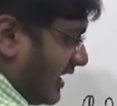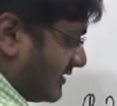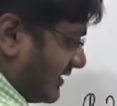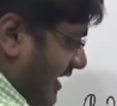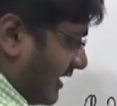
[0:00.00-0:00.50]

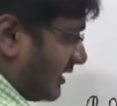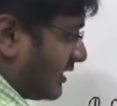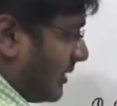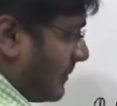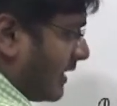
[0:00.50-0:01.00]
यहां से यहां
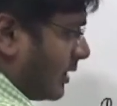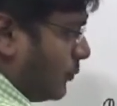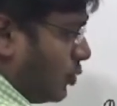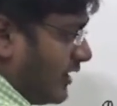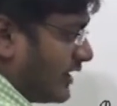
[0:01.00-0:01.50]
तक का मैं
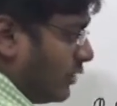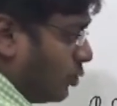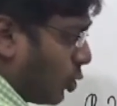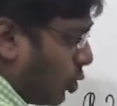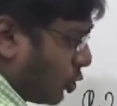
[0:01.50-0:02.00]
अगर पूरा
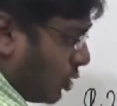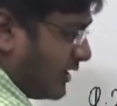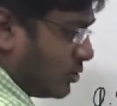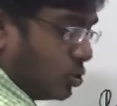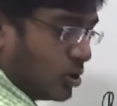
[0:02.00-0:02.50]
निकालू रोड
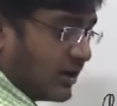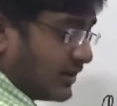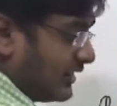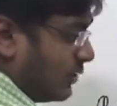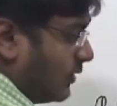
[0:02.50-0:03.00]
को इंक्लूड
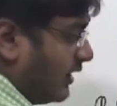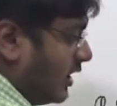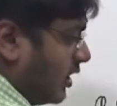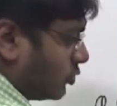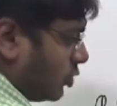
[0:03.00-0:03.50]
करते
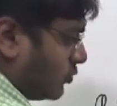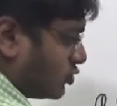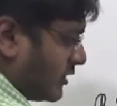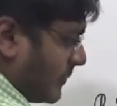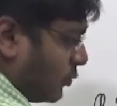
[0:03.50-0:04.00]
हुए तो
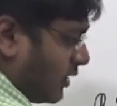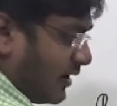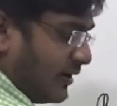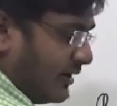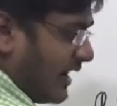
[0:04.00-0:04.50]
मुझको ये
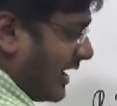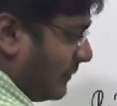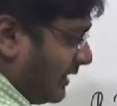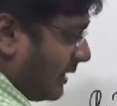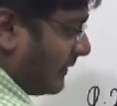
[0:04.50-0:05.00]
पूरा
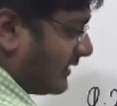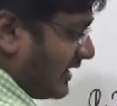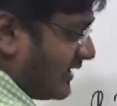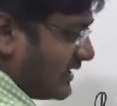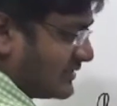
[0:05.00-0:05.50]
डायमीटर
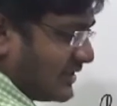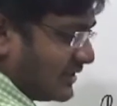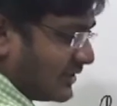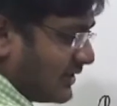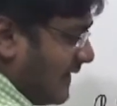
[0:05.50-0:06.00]
पता है यहां
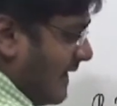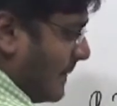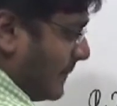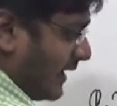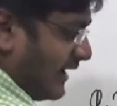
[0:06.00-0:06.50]
से यहां तक का
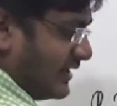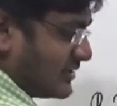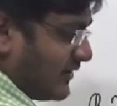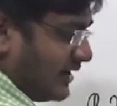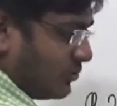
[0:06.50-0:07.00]
मैं
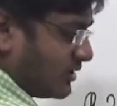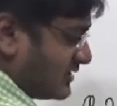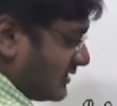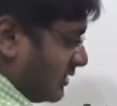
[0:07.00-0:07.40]
रेडियस फाइंड आउट कर